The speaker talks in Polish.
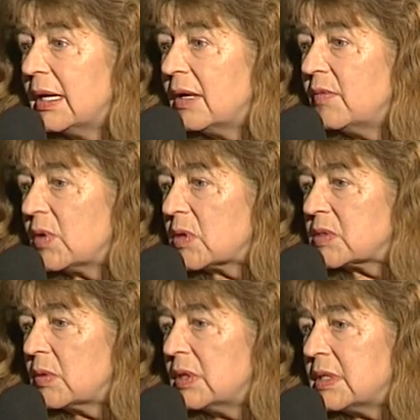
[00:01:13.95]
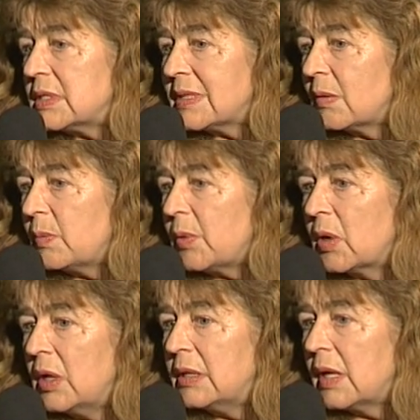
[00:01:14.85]
wyrosły całe
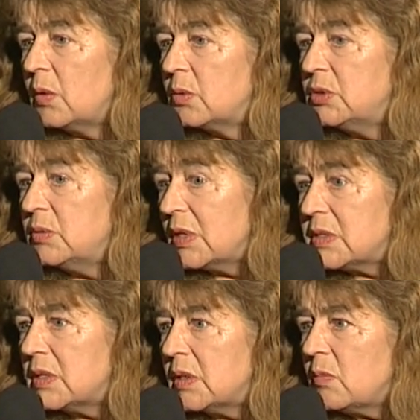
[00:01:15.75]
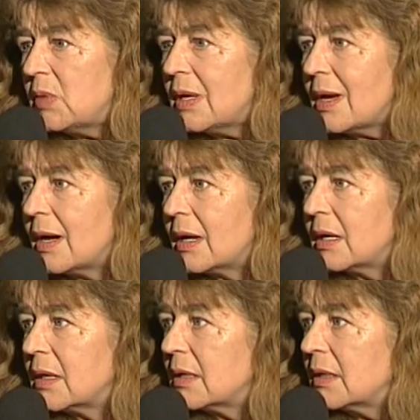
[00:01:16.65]
pokolenia ludzi, między innymi ja,
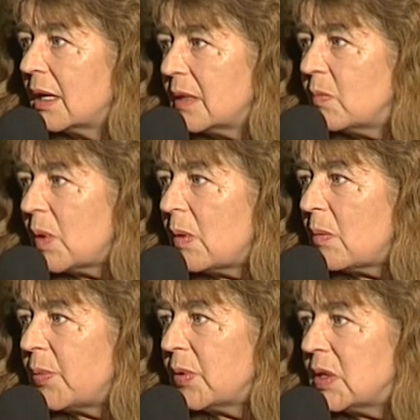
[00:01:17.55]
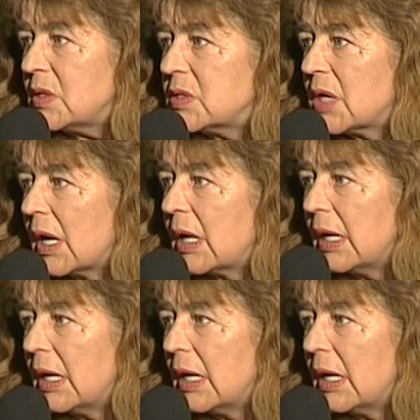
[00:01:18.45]
ja nie miałam pojęcia